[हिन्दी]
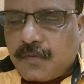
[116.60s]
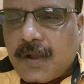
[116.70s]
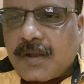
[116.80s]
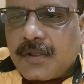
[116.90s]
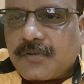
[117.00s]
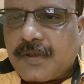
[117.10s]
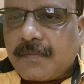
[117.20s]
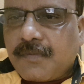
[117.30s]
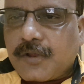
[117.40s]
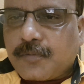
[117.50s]
वाट
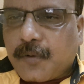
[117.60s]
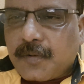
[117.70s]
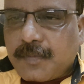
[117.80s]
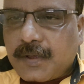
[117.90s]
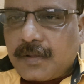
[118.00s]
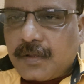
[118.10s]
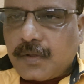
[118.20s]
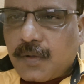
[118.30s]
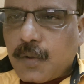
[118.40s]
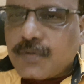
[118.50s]
स्टेप बेस्ट फॉर मी
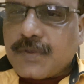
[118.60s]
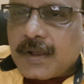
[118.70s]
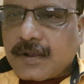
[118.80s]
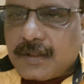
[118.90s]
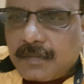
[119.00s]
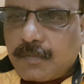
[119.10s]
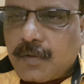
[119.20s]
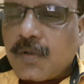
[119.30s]
कौन सा कदम